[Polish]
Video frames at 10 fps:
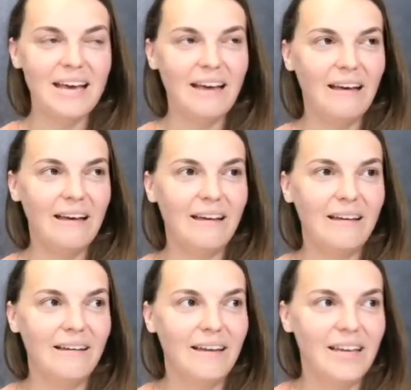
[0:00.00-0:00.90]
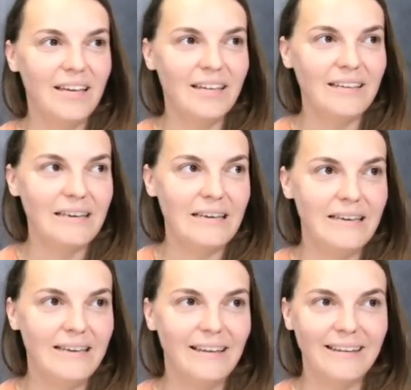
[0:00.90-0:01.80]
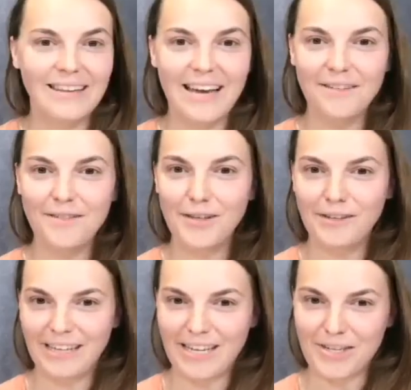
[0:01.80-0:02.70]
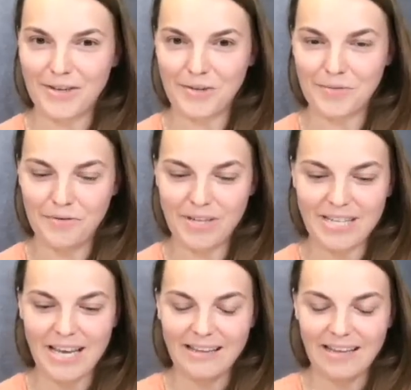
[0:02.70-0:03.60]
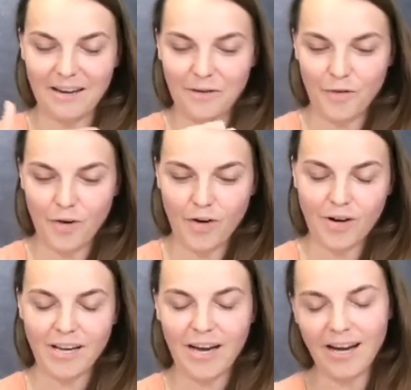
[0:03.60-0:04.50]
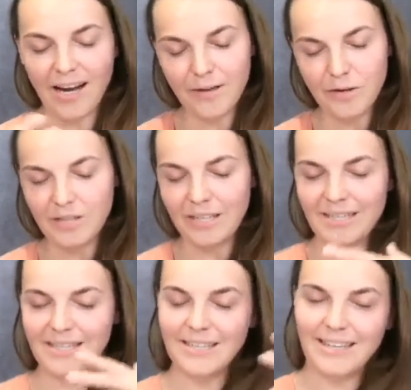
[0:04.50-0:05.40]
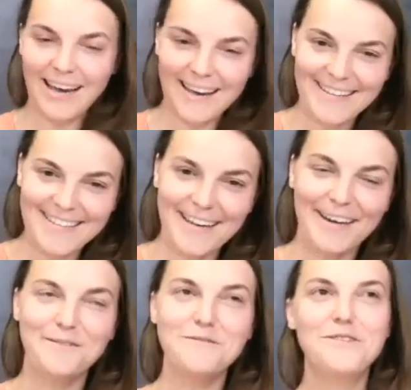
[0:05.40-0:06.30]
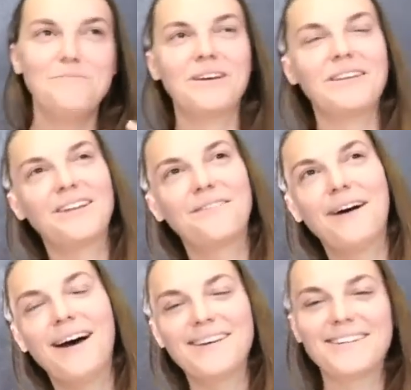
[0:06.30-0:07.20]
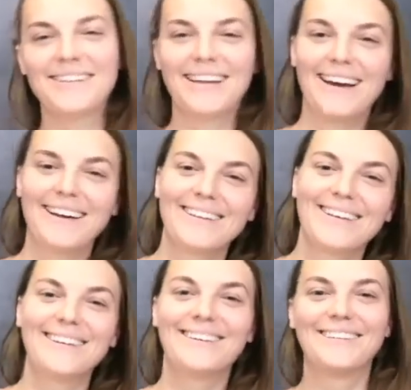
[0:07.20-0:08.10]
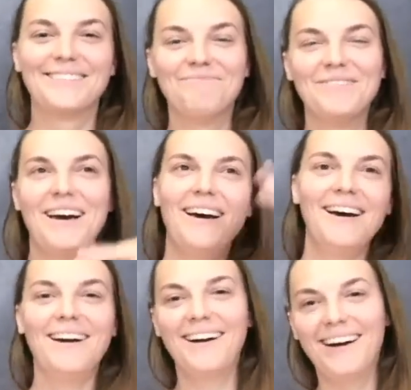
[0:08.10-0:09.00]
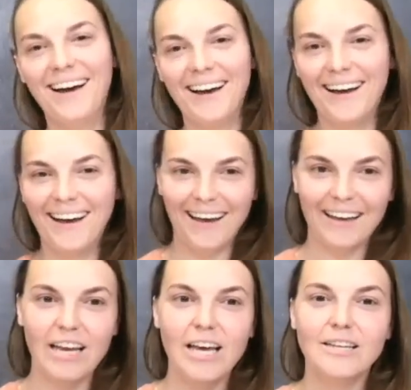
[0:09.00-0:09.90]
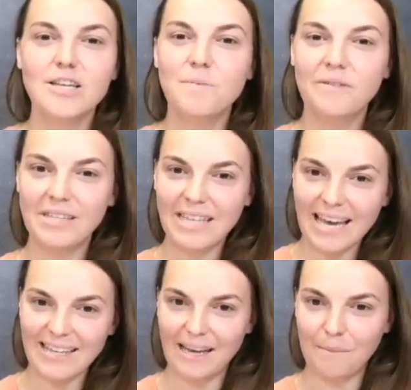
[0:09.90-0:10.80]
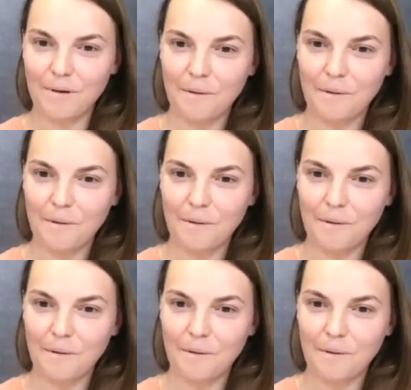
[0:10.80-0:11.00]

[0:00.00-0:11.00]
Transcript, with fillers: E, I tak wygląda nasz rozwój, więc ta euforia, radość, ekscytacja, uśmiech na twarzy, tak? Takie ach, ach, ach. To jest pewien etap.